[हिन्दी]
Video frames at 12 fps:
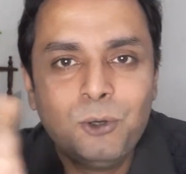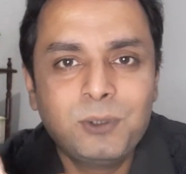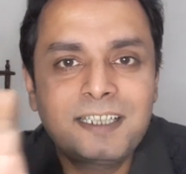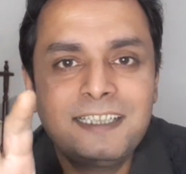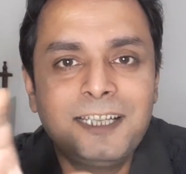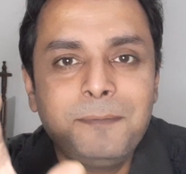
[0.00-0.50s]

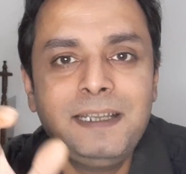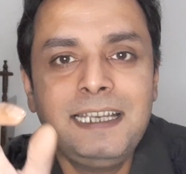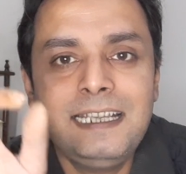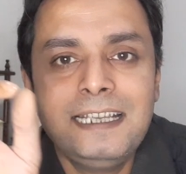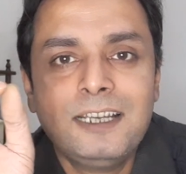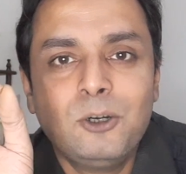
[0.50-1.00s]
उसके अंदर
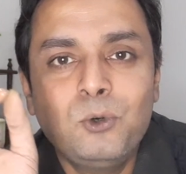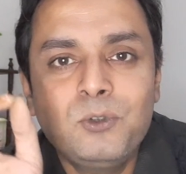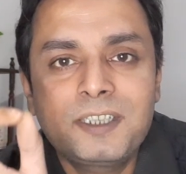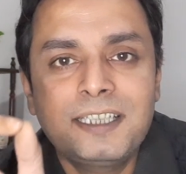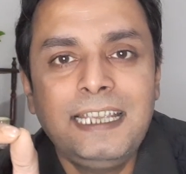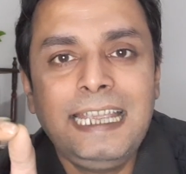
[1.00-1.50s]
मेरी
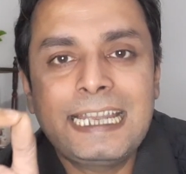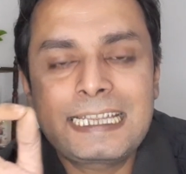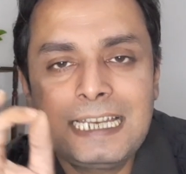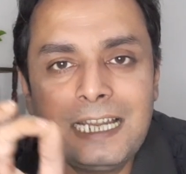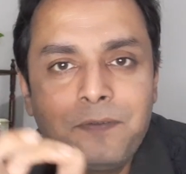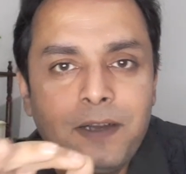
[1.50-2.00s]
उनसे
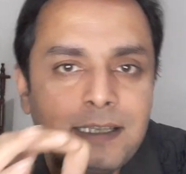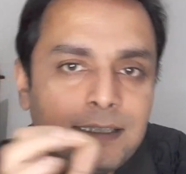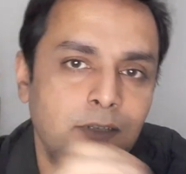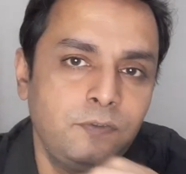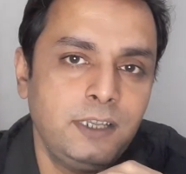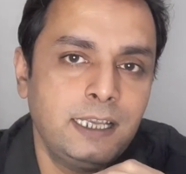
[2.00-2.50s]
इख्तलाफा
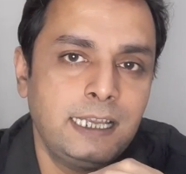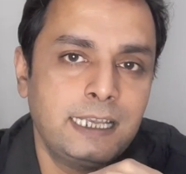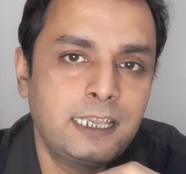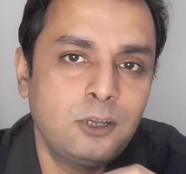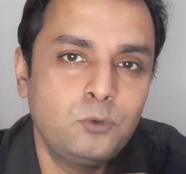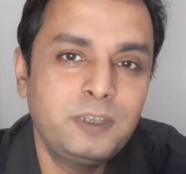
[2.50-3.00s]
सिर्फ ये है कि